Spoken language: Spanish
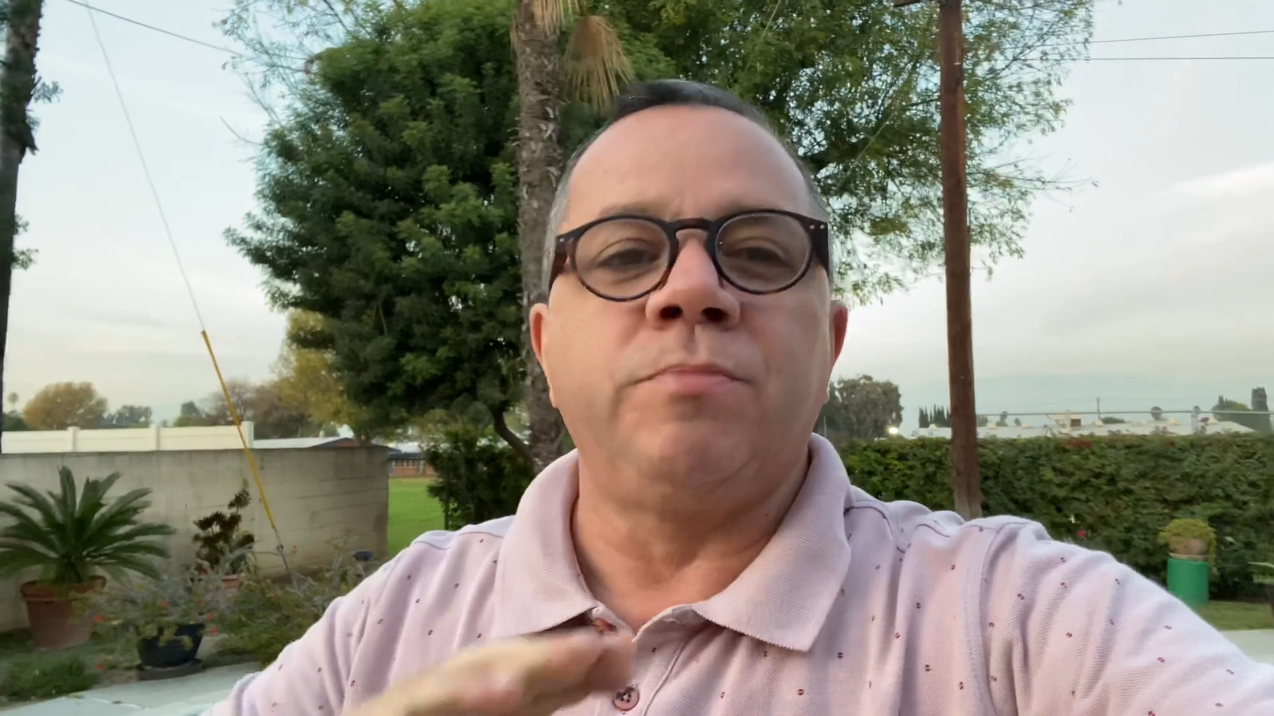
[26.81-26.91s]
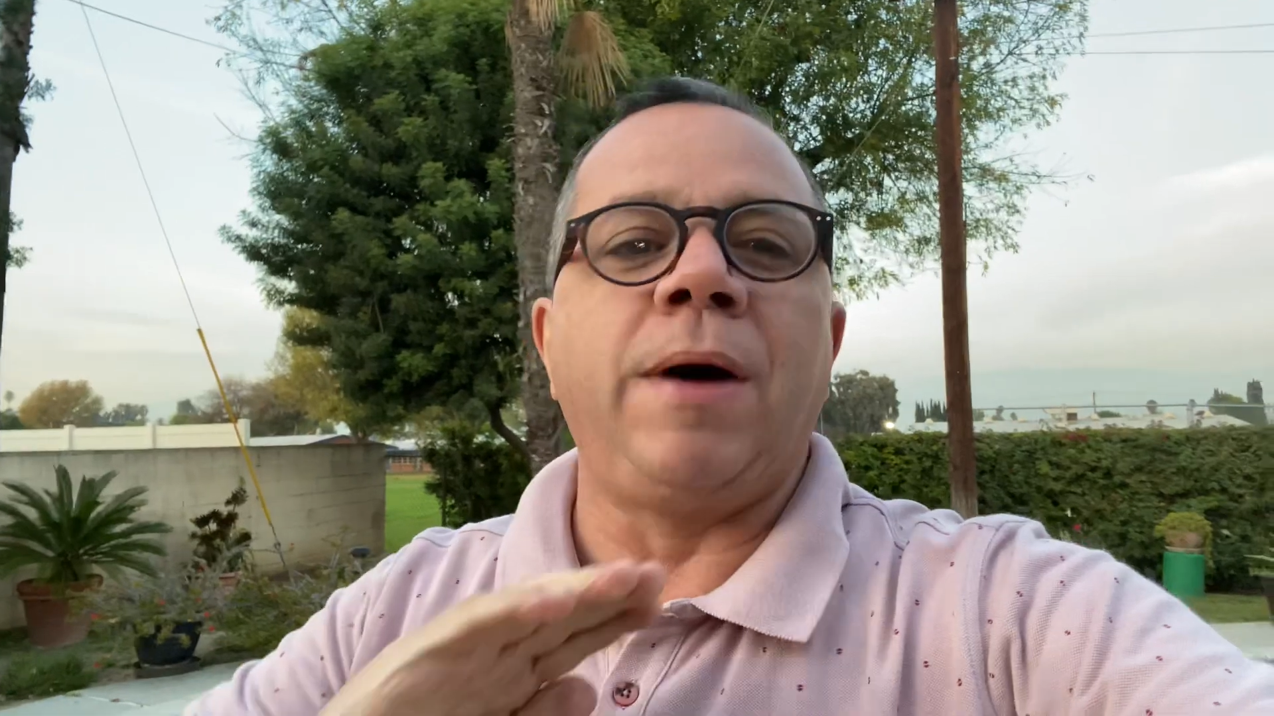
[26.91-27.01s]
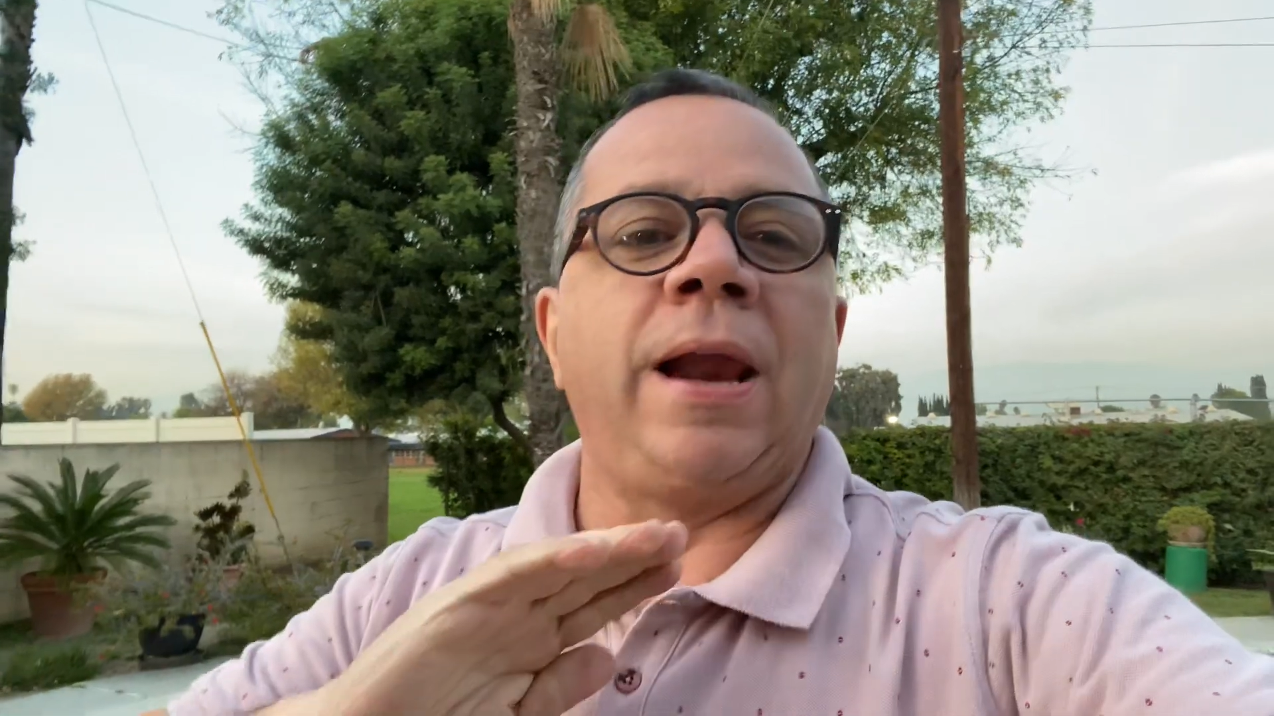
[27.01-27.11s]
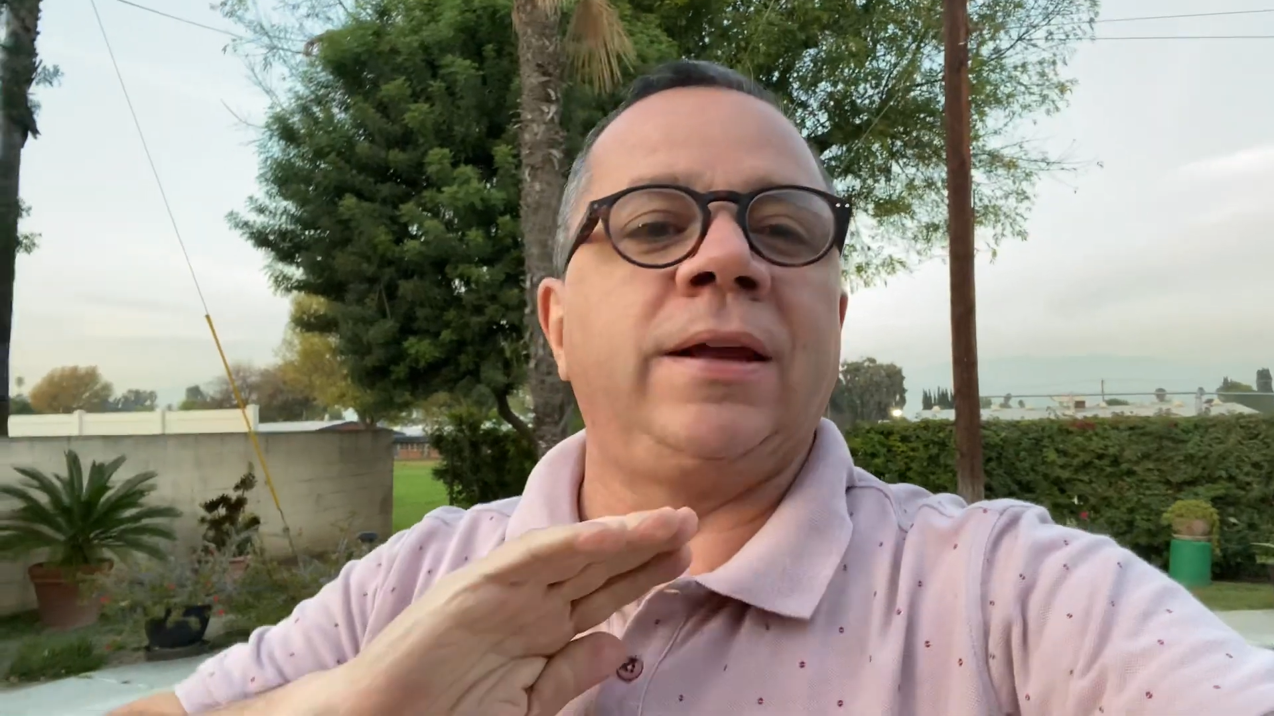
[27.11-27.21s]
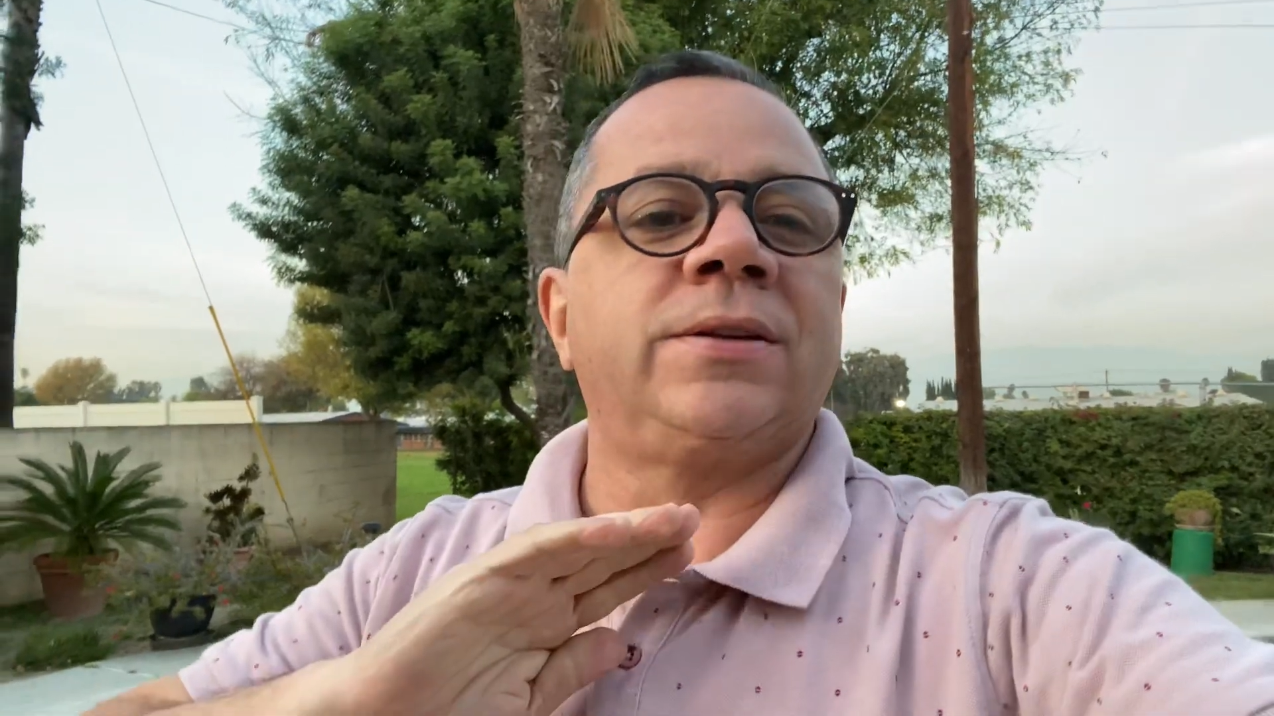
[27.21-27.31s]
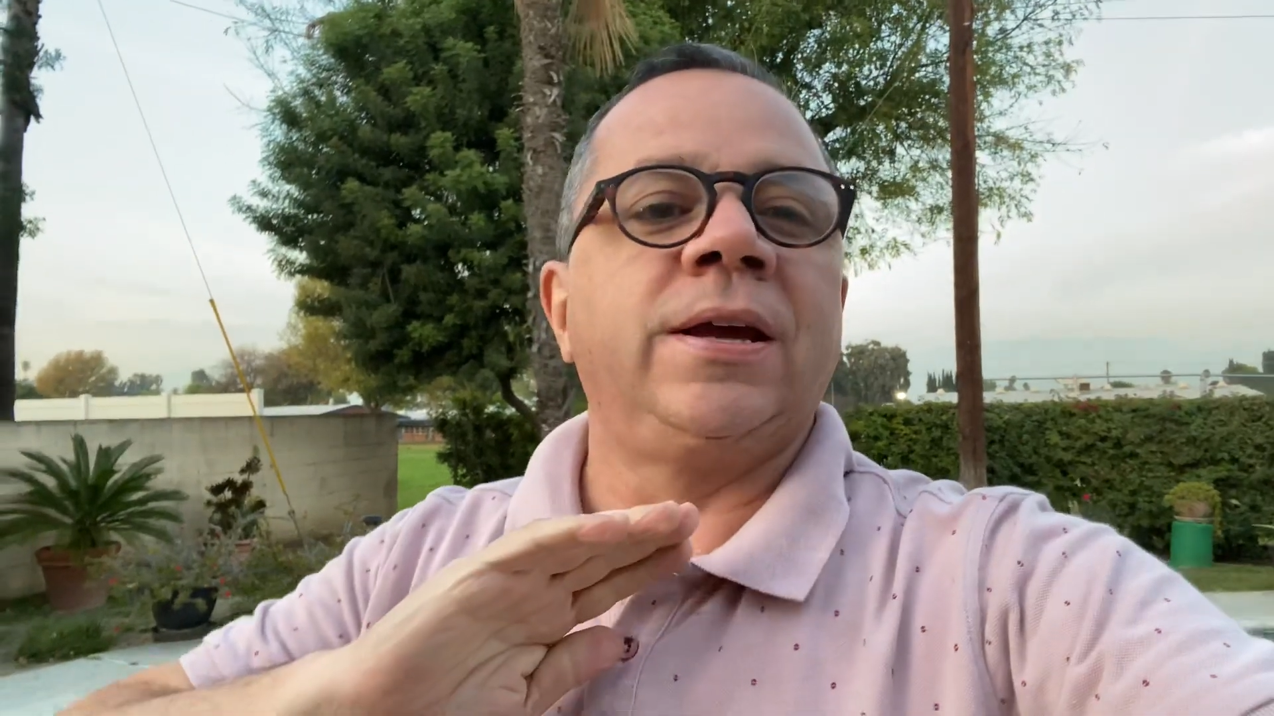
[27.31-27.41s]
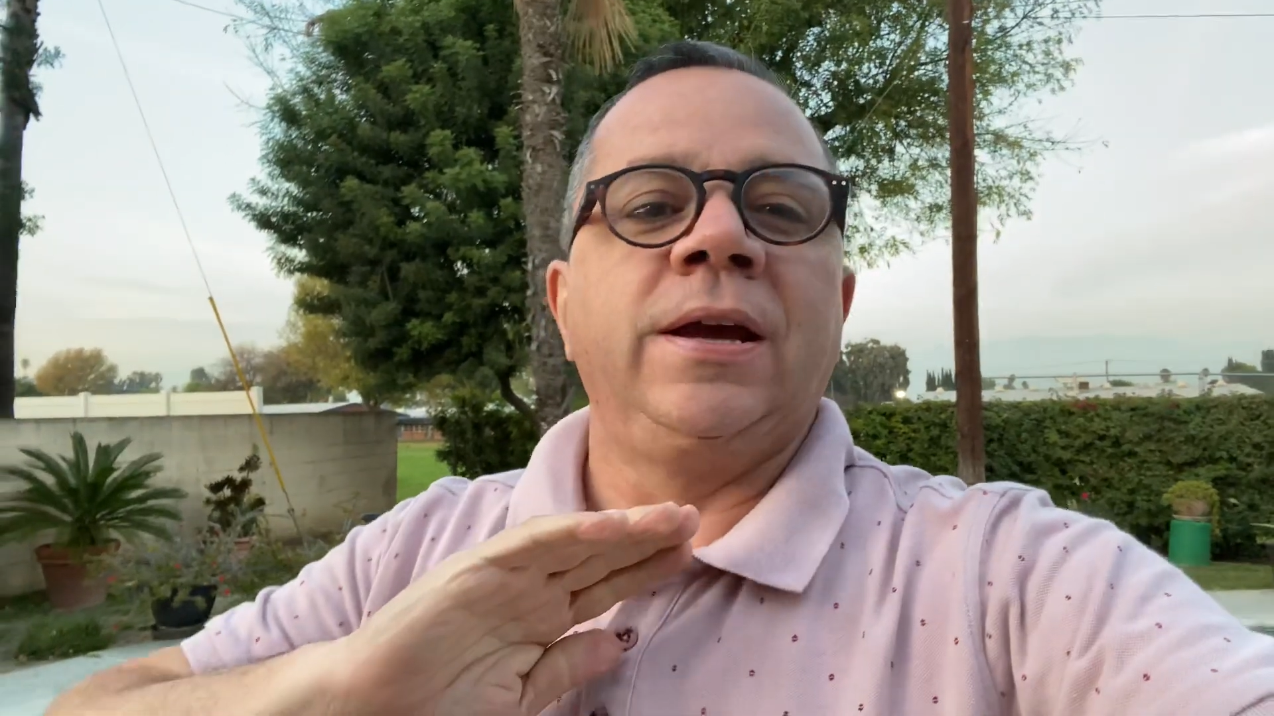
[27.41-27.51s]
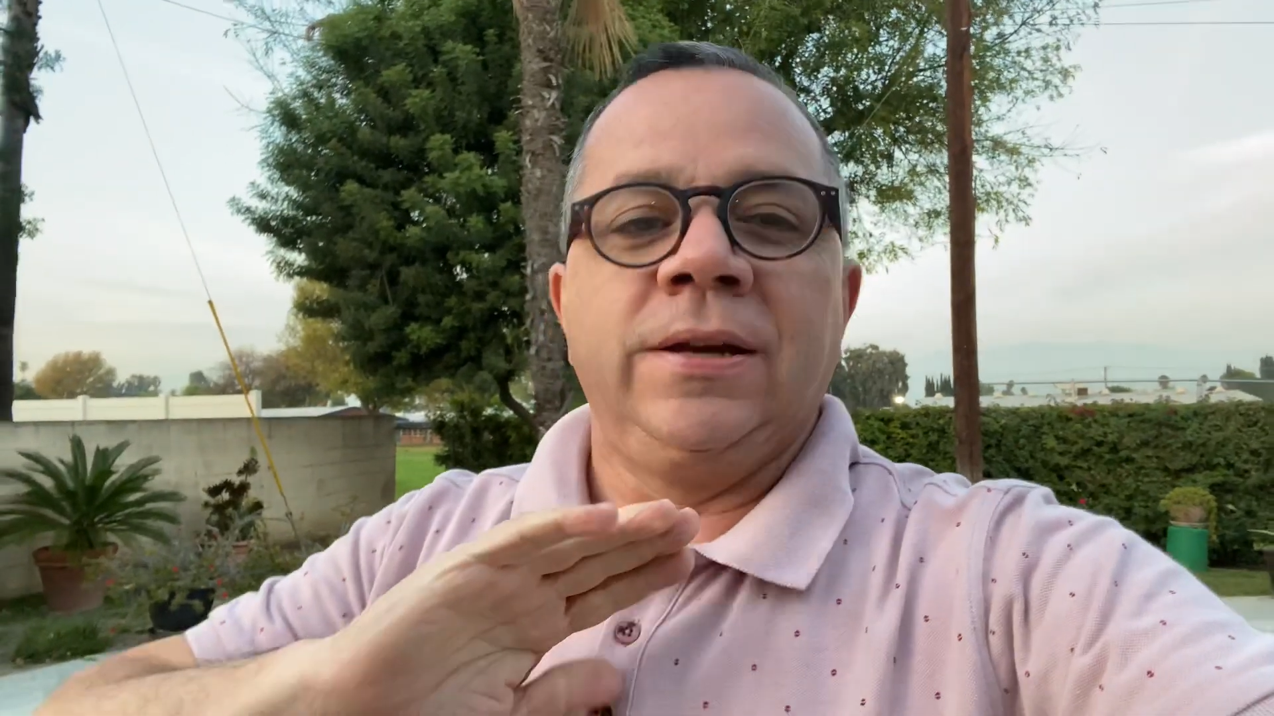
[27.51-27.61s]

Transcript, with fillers: males